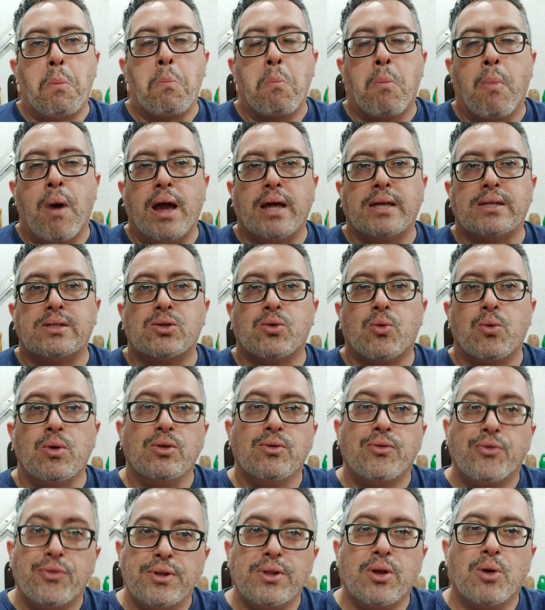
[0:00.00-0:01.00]
Mas
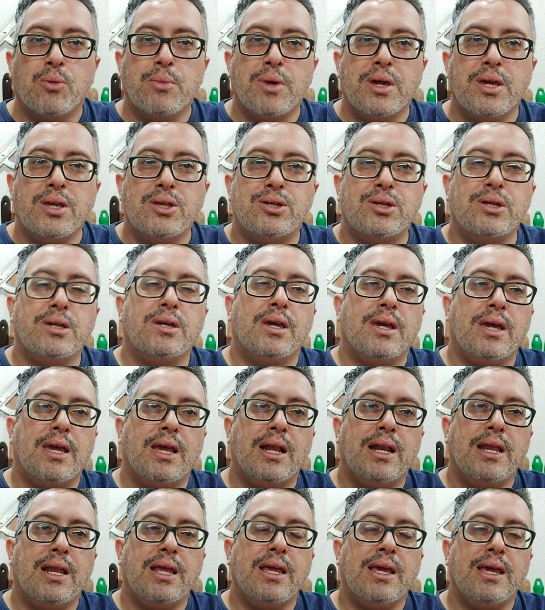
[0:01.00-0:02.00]
quando finalmente
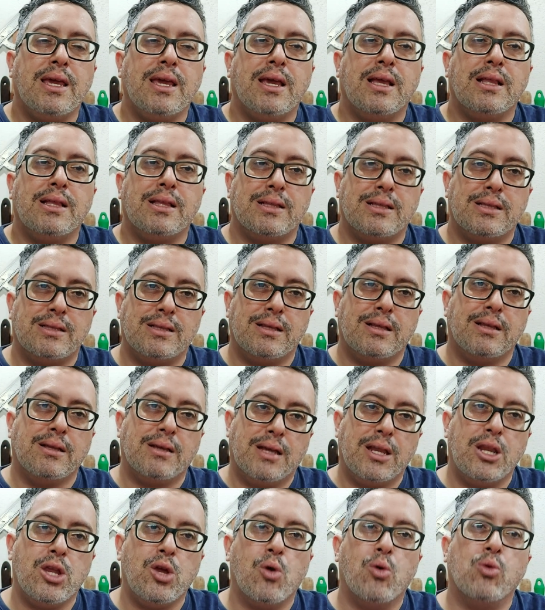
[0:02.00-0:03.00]
ele
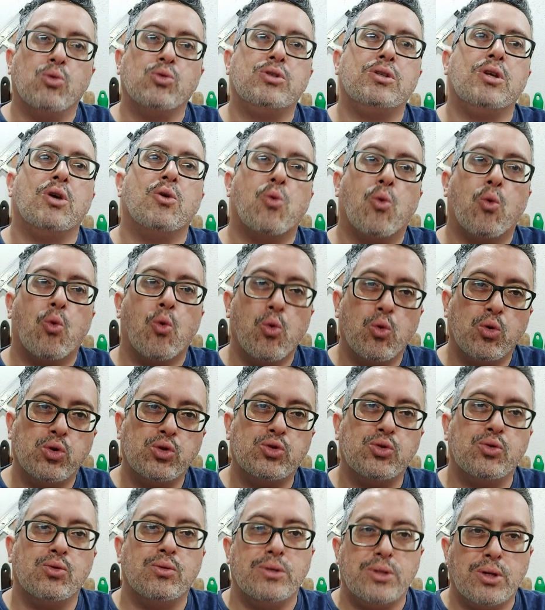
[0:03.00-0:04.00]
criou o seu
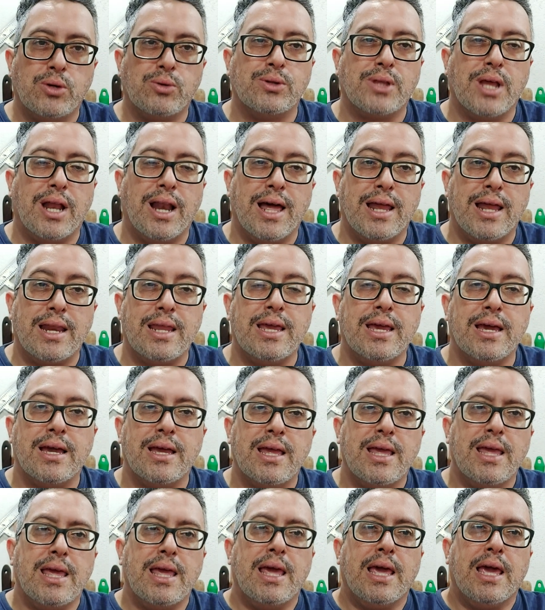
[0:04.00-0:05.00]
curso de
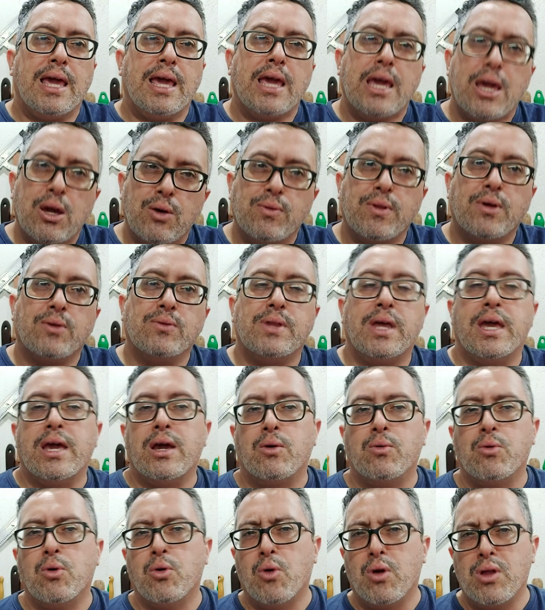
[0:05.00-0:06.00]
cutelaria, eu não
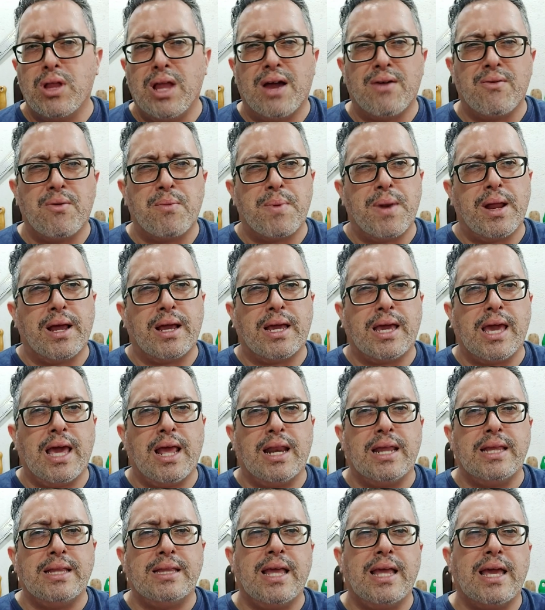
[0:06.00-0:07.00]
nego, eu olhava para
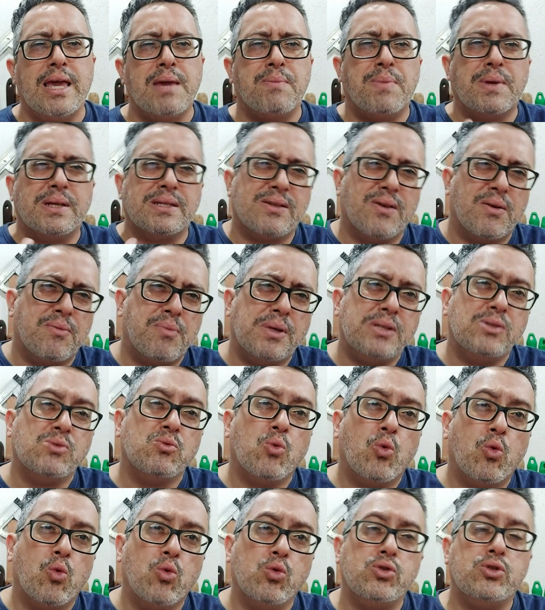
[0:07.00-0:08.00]
aquela ideia e pensava, mas
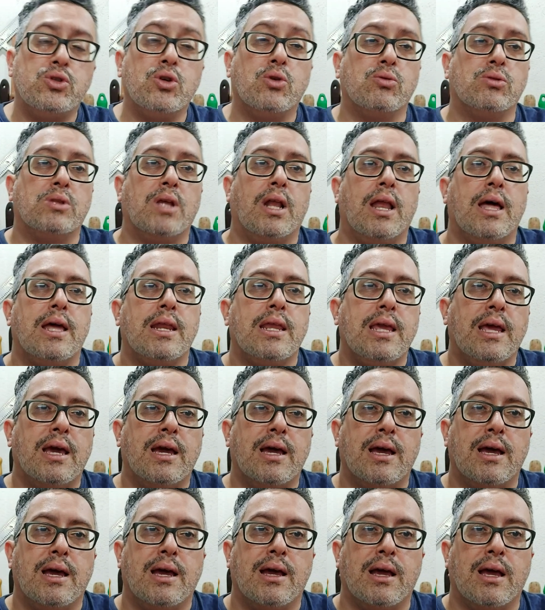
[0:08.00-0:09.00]
um curso de
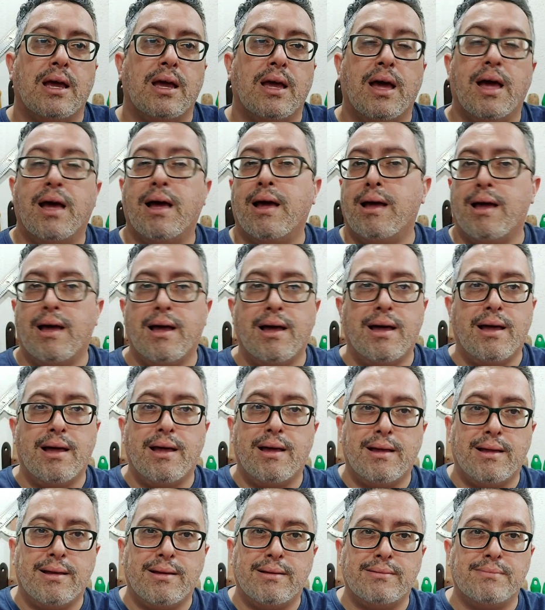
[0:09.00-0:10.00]
cutelaria
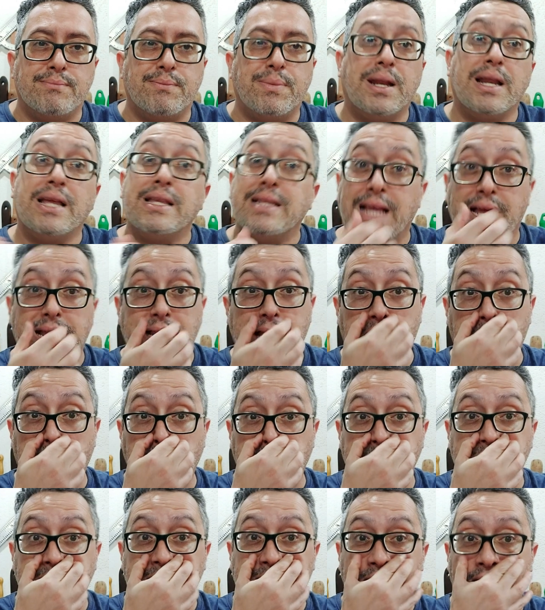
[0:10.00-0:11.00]
ah, pela
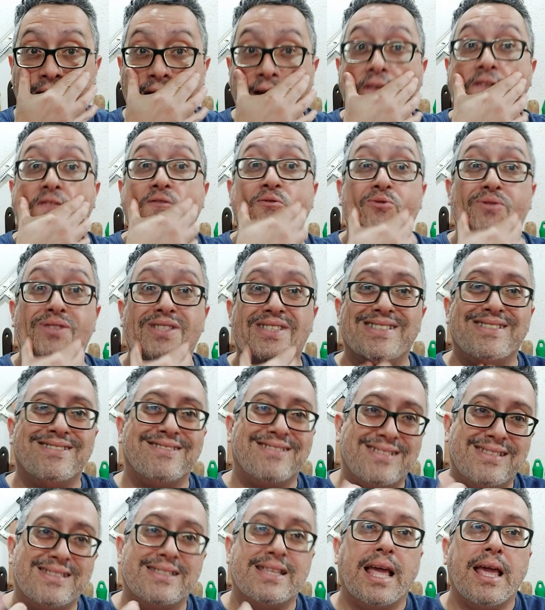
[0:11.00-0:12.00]
internet, será que isso
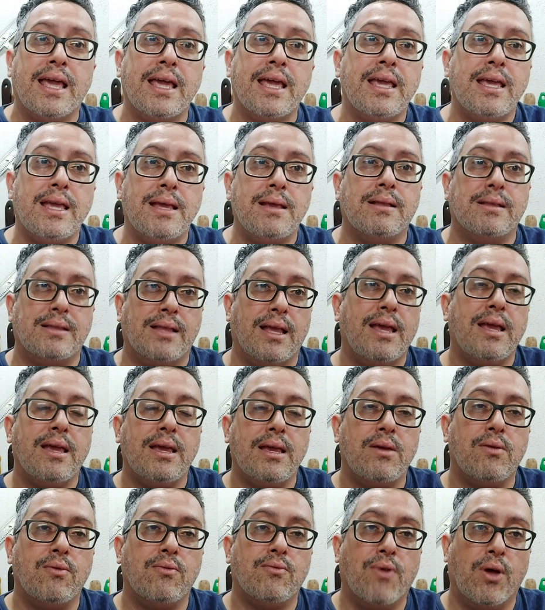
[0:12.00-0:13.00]
tem,
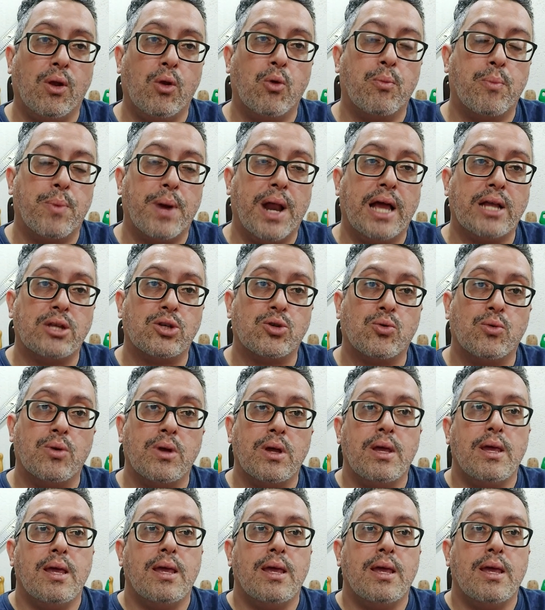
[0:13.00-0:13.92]
tem valor prático?